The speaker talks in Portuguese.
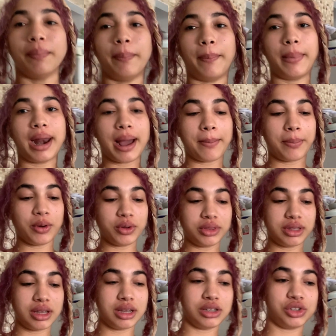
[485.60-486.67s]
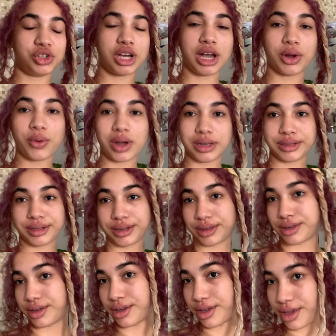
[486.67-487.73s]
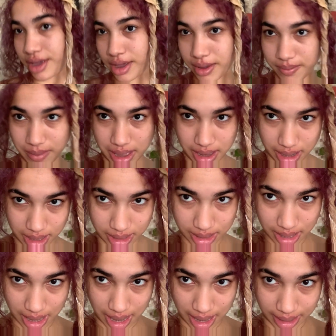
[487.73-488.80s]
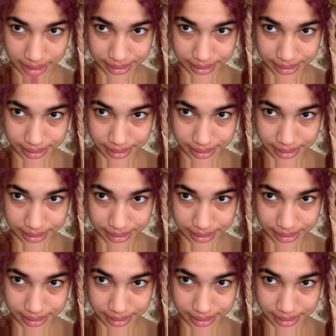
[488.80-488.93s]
pra poder enxaguar isso aqui e merendar.